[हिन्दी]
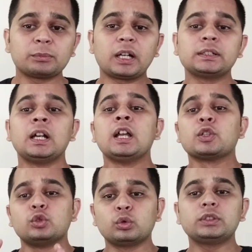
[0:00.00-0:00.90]
के बाद
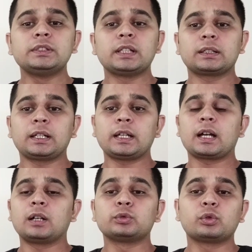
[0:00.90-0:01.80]
दो दिन लग गए
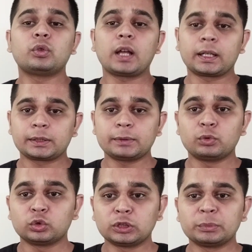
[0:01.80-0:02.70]
अकाउंट को एक्टिव
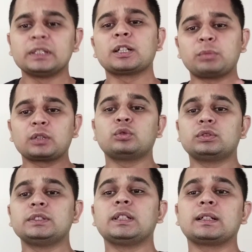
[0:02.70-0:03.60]
होने में लगभग दो
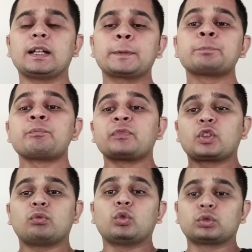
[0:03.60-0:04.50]
दिन लग गए
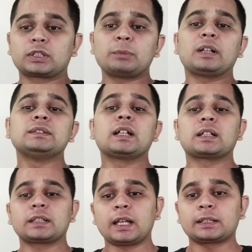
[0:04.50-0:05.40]
तो उसके बाद
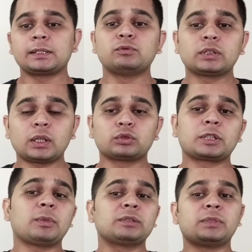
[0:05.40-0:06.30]
जाकर के एक्टिव हुआ था उसके
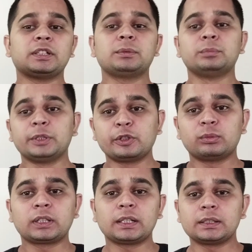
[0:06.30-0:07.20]
बाद मैंने वीडियो
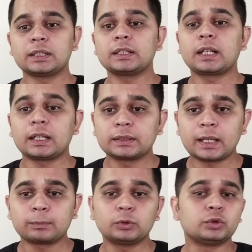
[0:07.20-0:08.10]
बनाई थी कि कैसे
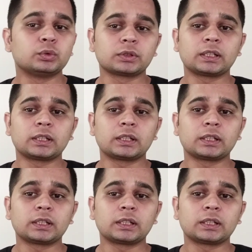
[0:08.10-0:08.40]
आपको यूज़